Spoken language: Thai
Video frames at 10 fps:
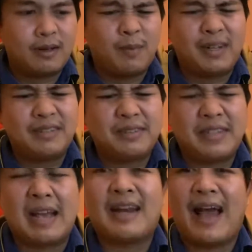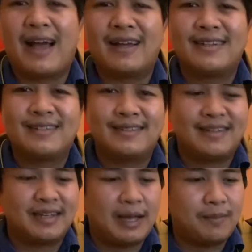มันเสียงดัง
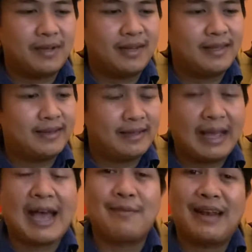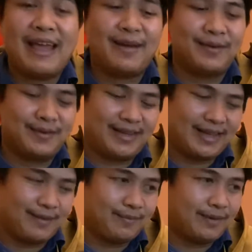นะครับ ก็เลยขายไปแล้วนะค
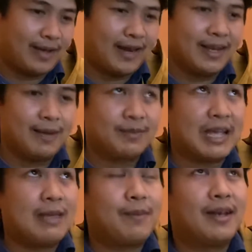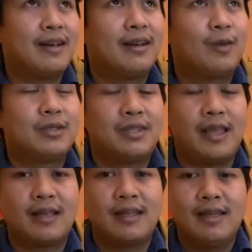รับ อันเดิมใช้เป็น
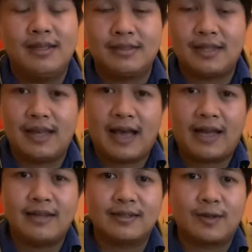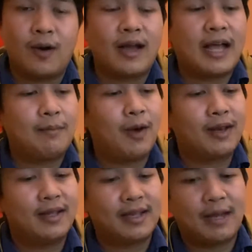Logitech G512 Carbon
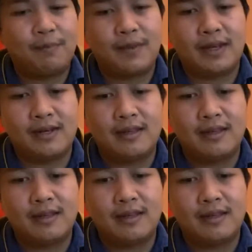นะครับเป็น